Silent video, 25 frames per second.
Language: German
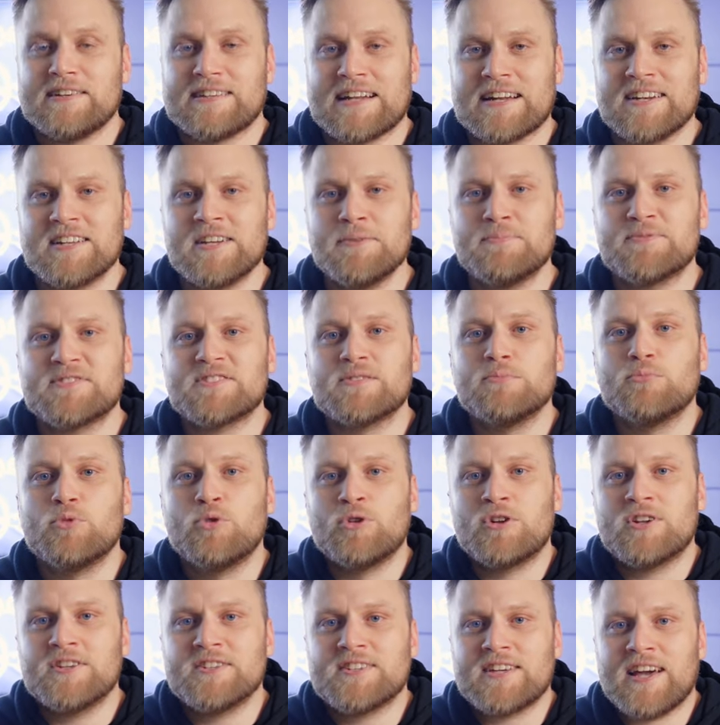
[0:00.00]
Dann gibt es die
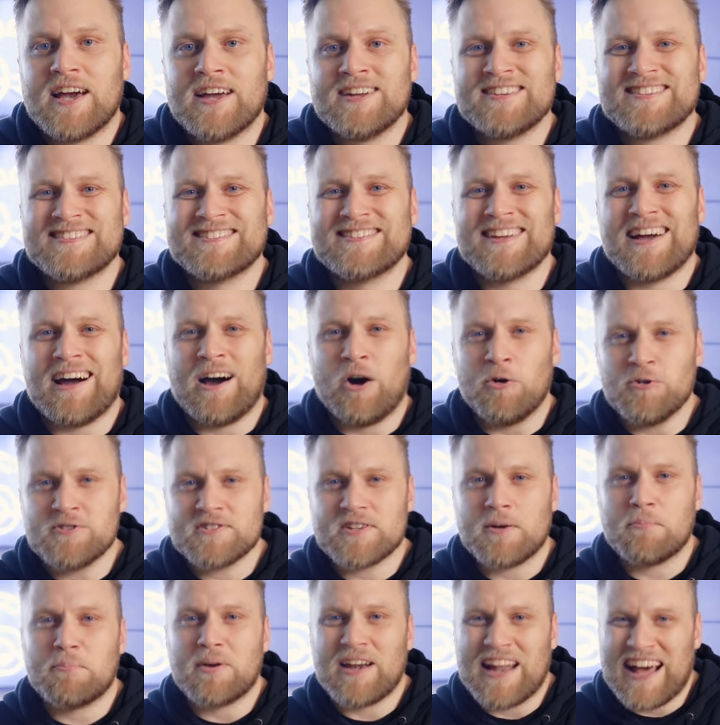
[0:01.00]
Möglichkeit der
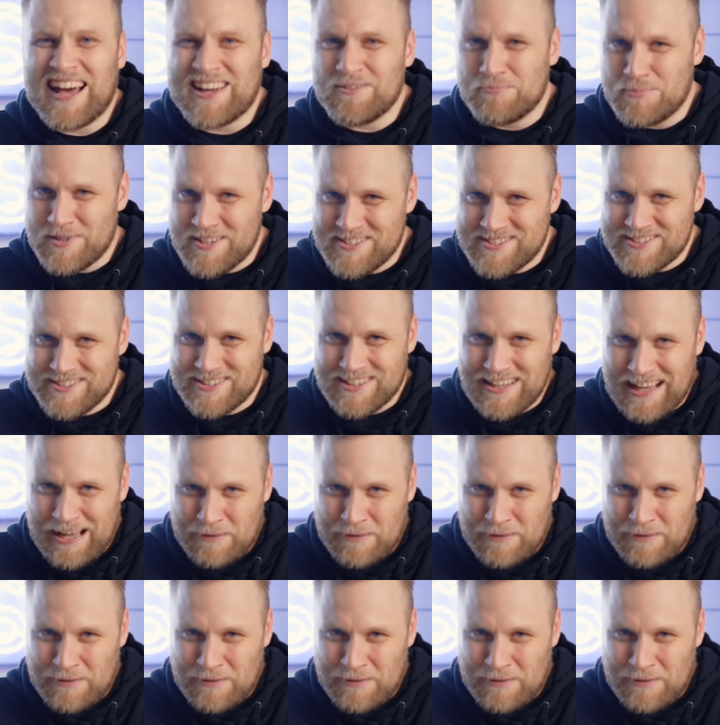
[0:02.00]
außerplanmäßigen